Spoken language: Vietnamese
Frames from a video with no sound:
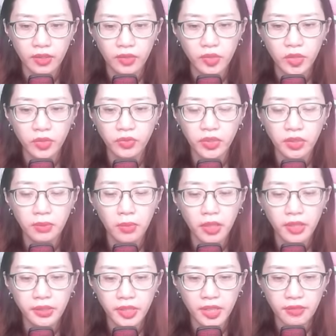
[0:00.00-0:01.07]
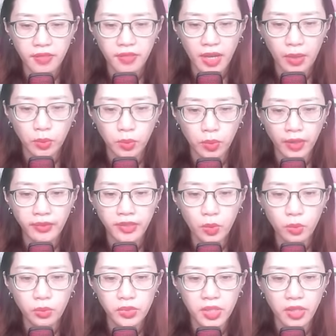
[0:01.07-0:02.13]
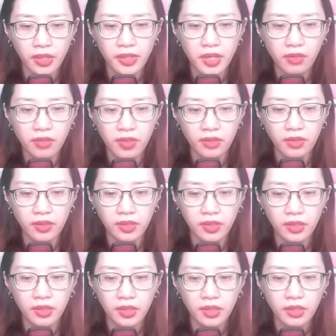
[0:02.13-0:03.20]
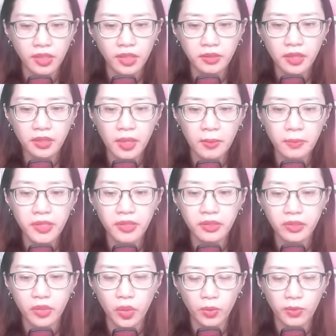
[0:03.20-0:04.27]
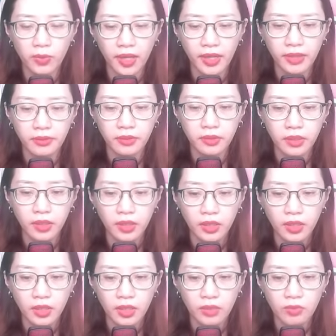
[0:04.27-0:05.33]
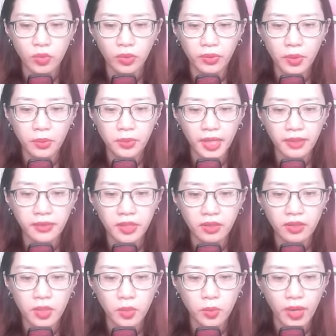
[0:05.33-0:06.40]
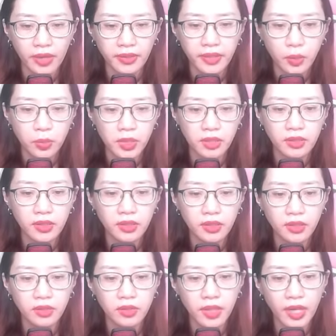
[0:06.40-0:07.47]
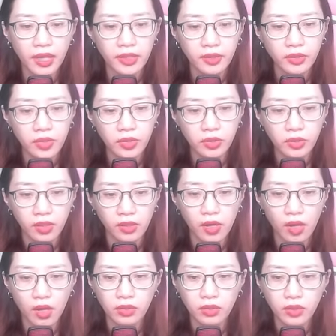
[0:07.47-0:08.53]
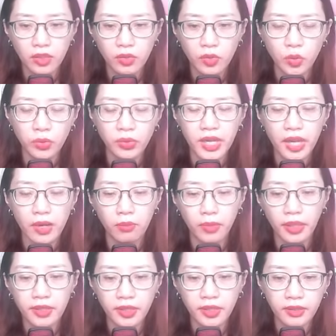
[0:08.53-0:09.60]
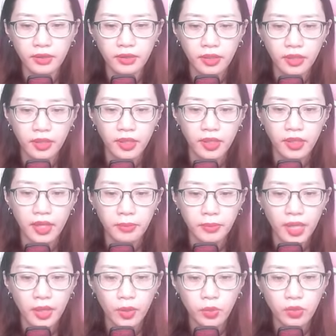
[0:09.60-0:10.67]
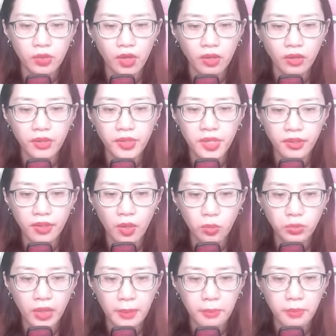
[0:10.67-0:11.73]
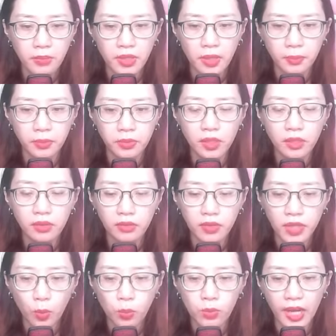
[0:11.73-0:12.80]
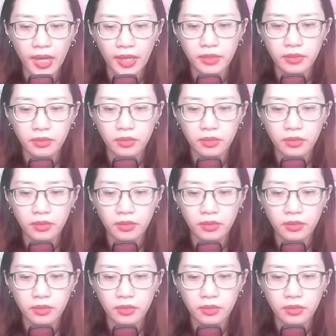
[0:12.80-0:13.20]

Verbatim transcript: Nhưng vừa mới tiến vào thoáng chốc trời đất lật ngược, khí tức âm dương hỗn loạn. Một đống đại nhật chân hỏa nóng được xưa nay chưa từng có, cuộn trào mãnh liệt, kèm theo còn có diệt không tháp lập tức đóng lại.